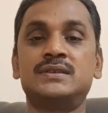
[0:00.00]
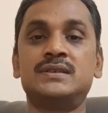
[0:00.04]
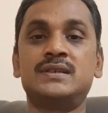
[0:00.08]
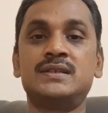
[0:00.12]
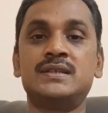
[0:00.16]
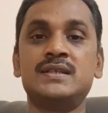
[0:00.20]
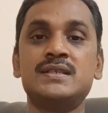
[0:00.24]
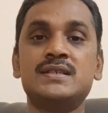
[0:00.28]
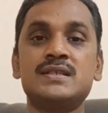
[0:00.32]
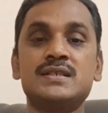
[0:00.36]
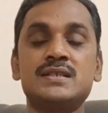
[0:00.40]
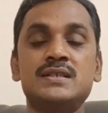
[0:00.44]

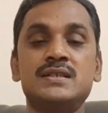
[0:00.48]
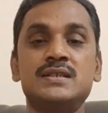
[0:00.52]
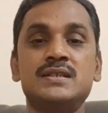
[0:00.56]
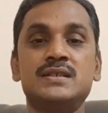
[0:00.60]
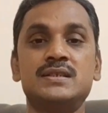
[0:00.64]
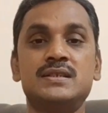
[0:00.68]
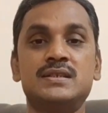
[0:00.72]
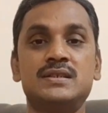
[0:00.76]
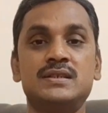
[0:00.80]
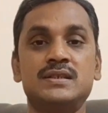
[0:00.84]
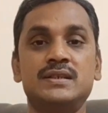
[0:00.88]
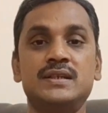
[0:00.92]
ரிஸ்க்கு
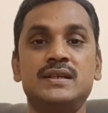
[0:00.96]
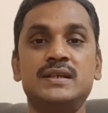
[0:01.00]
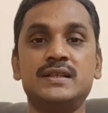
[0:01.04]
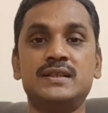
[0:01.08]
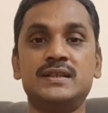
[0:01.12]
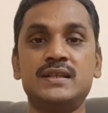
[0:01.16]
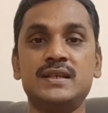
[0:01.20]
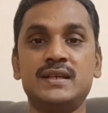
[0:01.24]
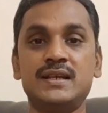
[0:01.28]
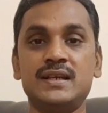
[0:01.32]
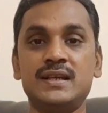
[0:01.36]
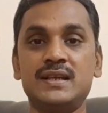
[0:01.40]

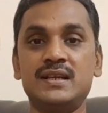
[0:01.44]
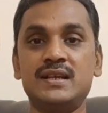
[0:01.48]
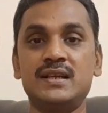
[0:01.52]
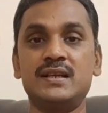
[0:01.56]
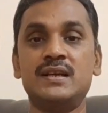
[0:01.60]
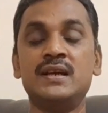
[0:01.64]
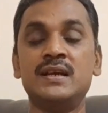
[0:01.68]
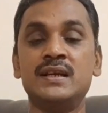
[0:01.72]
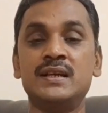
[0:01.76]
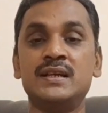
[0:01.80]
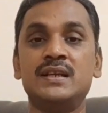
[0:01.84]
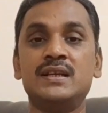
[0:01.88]
எடுத்தீங்க
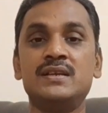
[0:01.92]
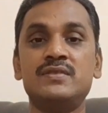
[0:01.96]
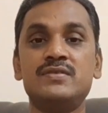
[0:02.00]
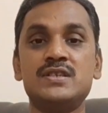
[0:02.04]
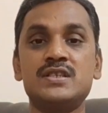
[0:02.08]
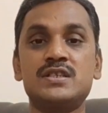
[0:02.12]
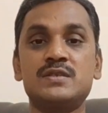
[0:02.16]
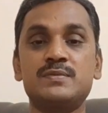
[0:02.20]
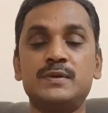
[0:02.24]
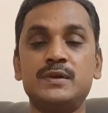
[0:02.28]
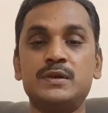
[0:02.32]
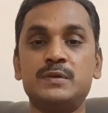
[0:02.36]

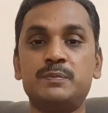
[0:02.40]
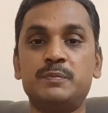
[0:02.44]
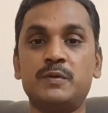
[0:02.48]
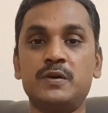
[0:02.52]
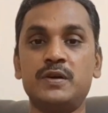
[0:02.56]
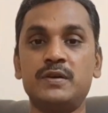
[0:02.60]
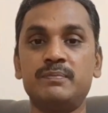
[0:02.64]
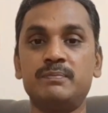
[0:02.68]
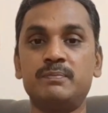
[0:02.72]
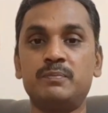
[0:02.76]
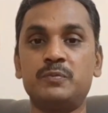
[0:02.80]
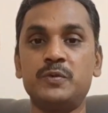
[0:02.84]
இன்வெஸ்ட்மெண்ட் போ
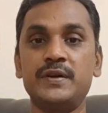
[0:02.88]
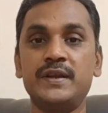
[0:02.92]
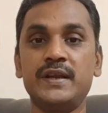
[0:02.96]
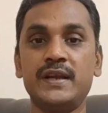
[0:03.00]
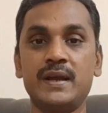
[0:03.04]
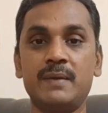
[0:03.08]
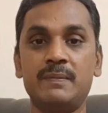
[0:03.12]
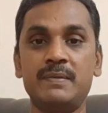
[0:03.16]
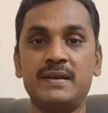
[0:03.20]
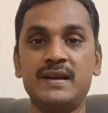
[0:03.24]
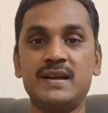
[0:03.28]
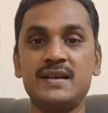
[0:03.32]

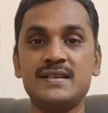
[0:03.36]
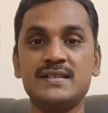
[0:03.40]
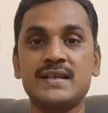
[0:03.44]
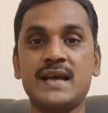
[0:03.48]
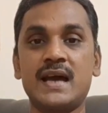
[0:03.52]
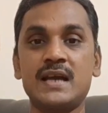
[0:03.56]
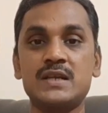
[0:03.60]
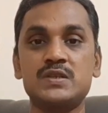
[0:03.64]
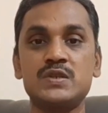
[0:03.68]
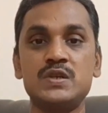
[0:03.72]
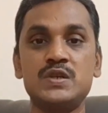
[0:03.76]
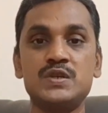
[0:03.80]
போனீங்க அப்படின்னா
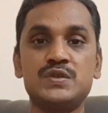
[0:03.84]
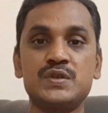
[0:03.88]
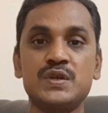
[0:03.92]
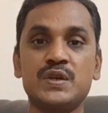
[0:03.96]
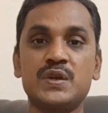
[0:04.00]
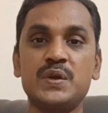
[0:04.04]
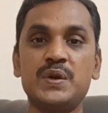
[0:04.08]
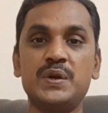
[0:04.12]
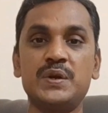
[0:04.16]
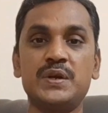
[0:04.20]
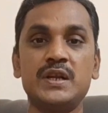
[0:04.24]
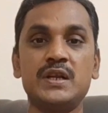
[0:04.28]
ஷேர்ஸ்லேயும்
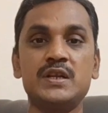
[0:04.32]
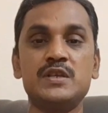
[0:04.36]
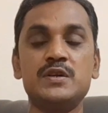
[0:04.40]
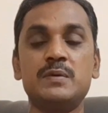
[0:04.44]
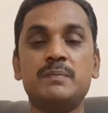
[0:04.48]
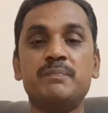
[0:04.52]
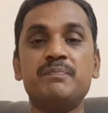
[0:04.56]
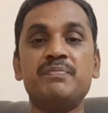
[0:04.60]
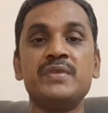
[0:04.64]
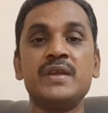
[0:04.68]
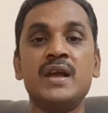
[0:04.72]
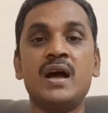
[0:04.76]

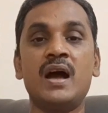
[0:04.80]
செக்யூரிட்டிலையும்